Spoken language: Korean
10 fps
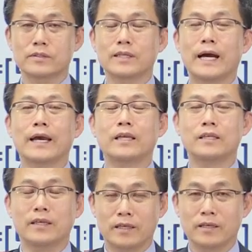
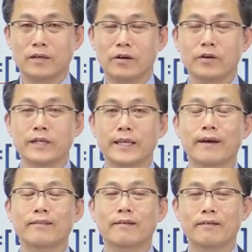사인이,
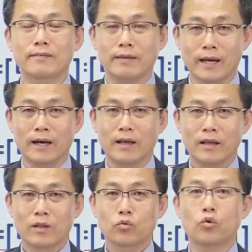어그리가 떨어져야
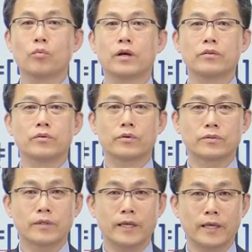
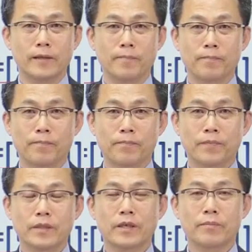도면으로서의
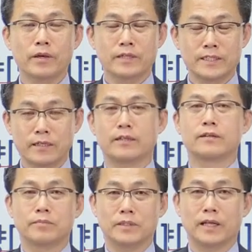생명이
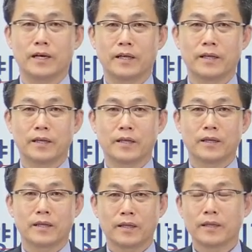시작되는 겁니다.
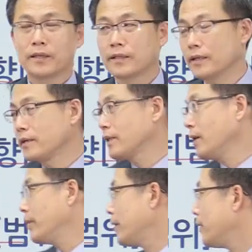자, 그
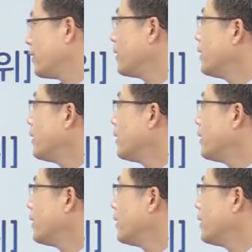다음에